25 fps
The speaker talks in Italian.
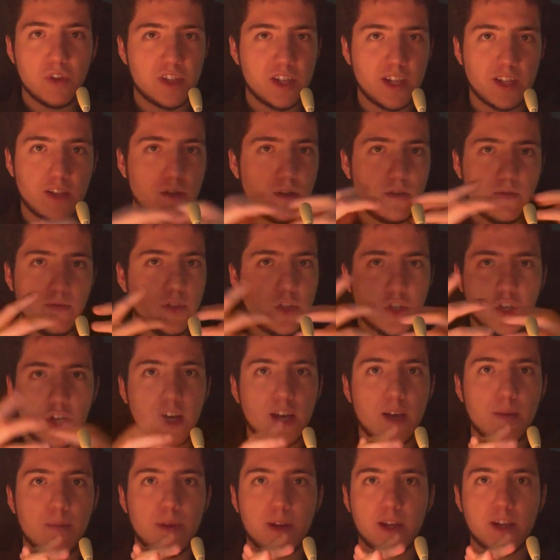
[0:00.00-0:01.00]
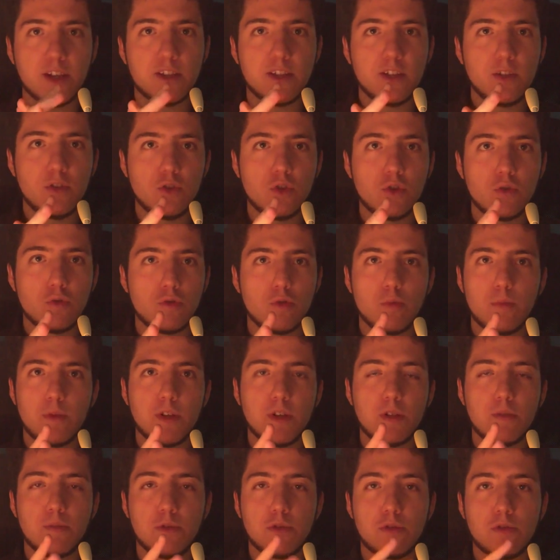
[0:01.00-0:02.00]
non è stato difficile anche perché essendoci
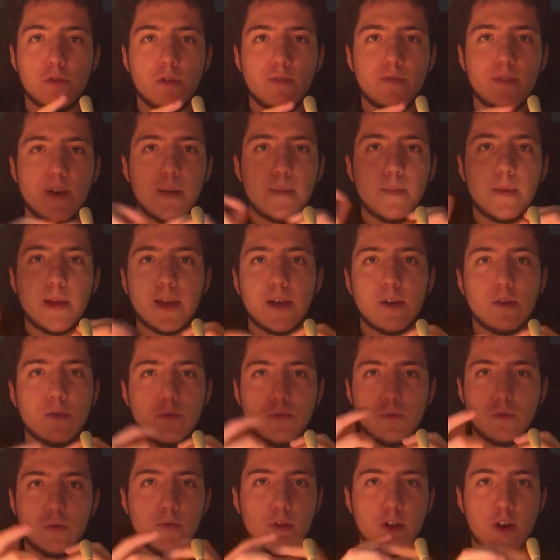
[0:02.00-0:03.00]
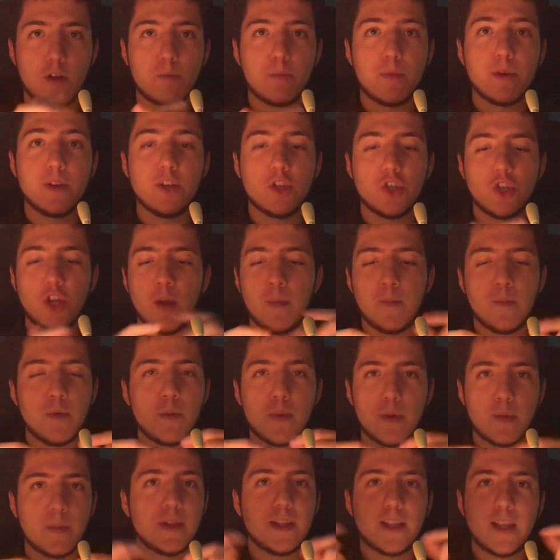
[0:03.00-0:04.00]
tutto predisposto di fabbrica ho dovuto fare un po' di
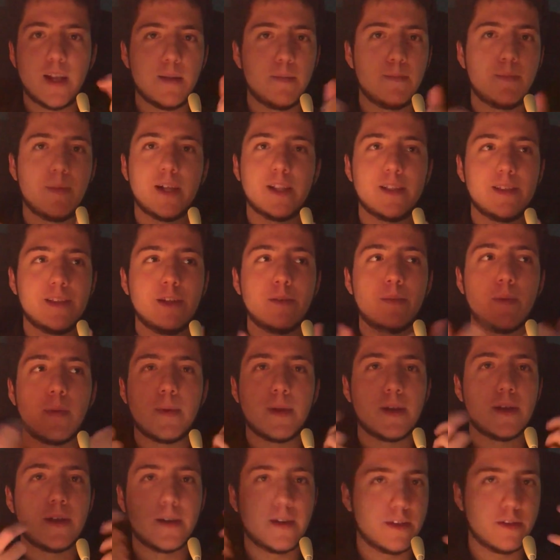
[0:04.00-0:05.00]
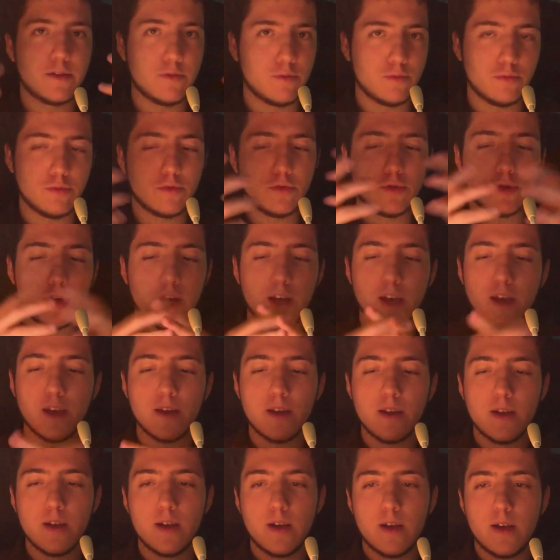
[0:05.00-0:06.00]
scempi per mettere il pattino ma per il resto tutto
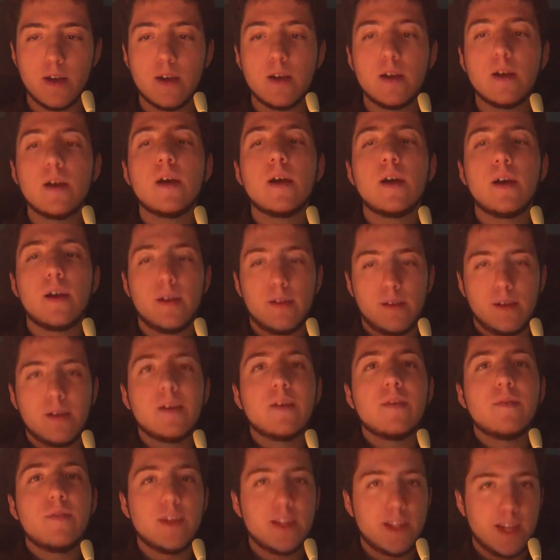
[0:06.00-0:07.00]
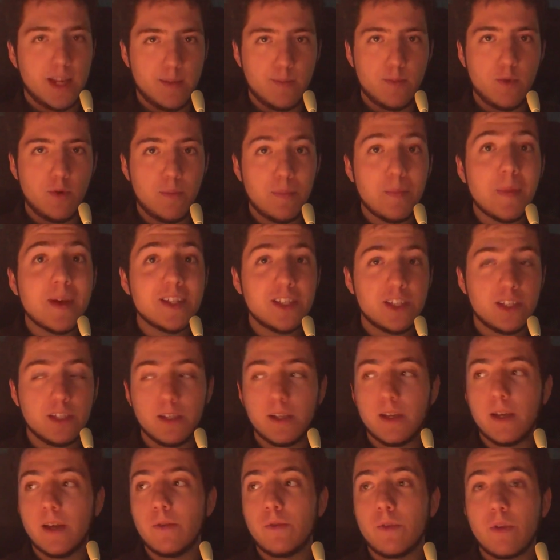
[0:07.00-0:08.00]
ok vedremo
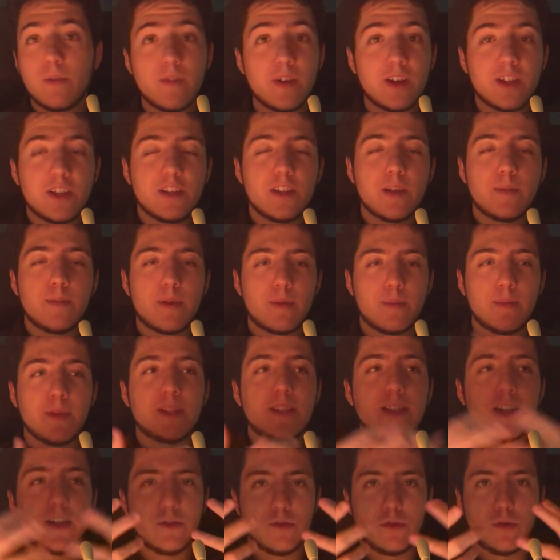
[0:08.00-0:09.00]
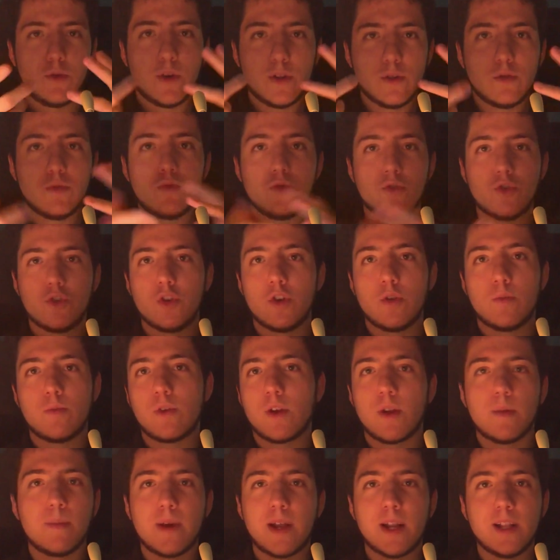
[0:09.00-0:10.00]
mezzi università permettendo quando
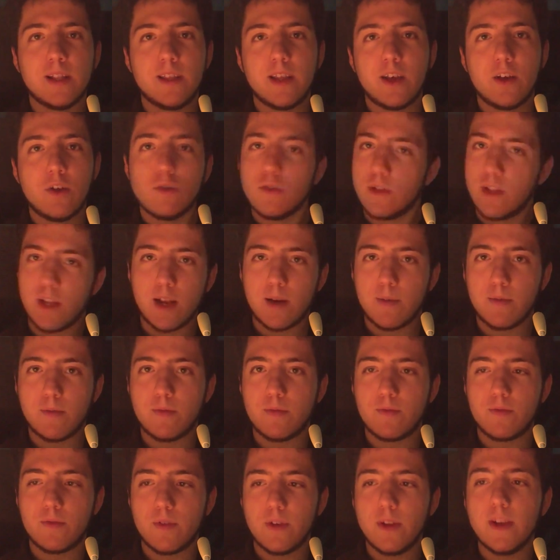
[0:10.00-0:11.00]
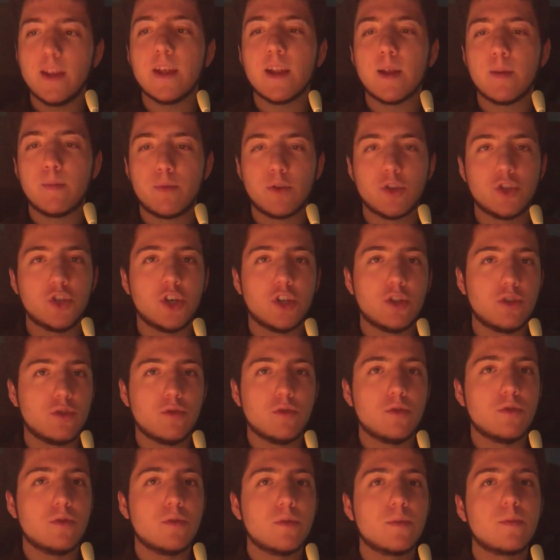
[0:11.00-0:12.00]
riuscirò a programmare il decoder a finire il
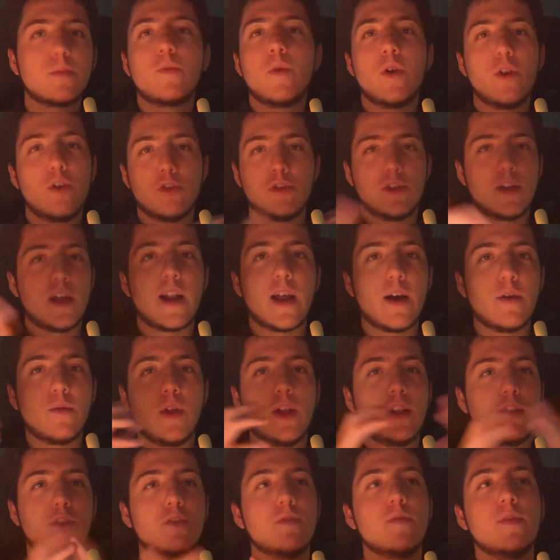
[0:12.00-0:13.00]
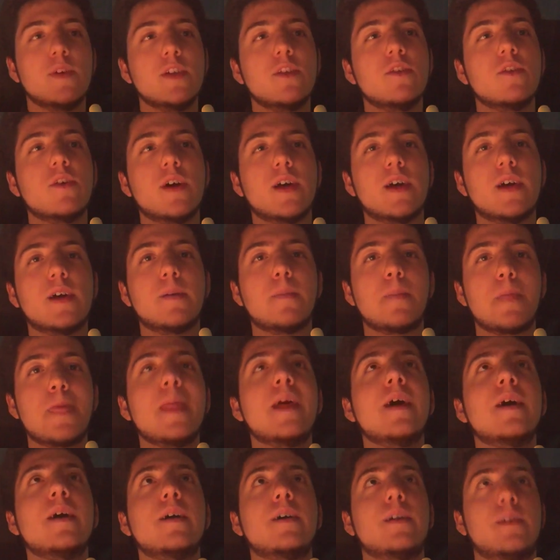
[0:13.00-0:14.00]
progetto quello sarà un altro video e
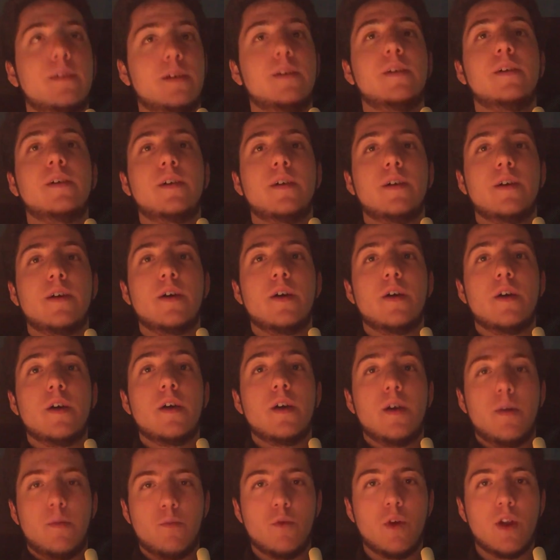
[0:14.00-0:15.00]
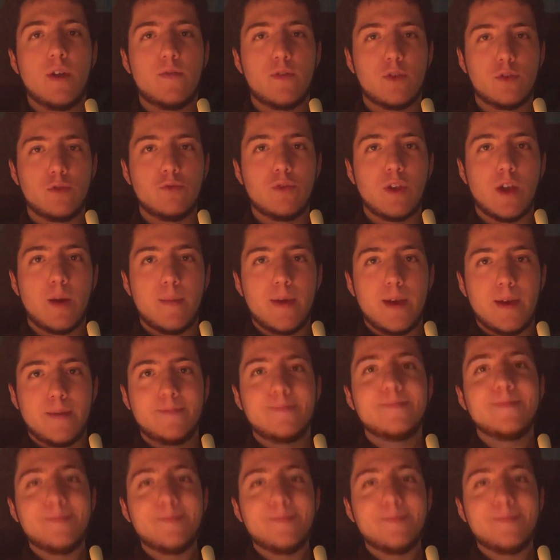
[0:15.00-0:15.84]
buona fortuna a